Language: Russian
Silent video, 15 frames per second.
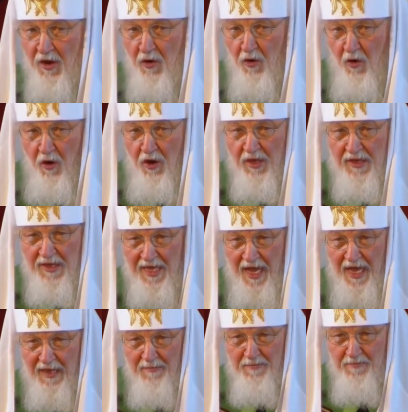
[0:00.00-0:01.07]
Он
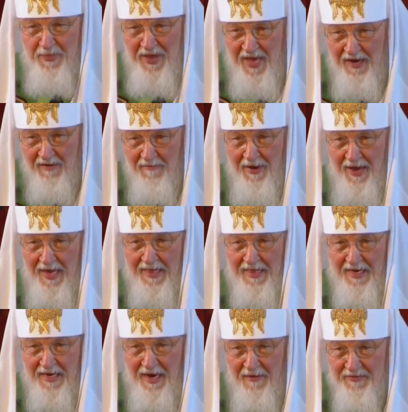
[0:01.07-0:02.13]
дал первое
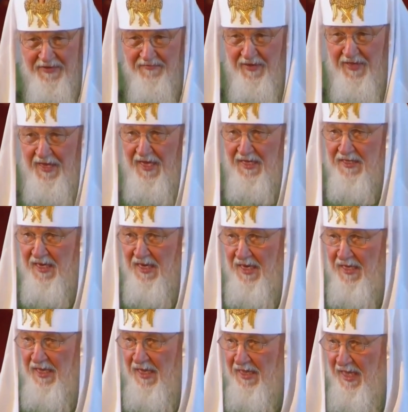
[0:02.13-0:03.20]
нравственное
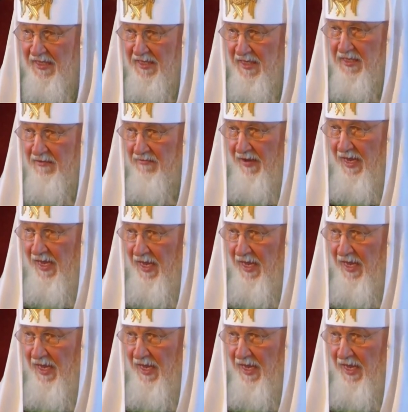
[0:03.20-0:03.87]
законодательство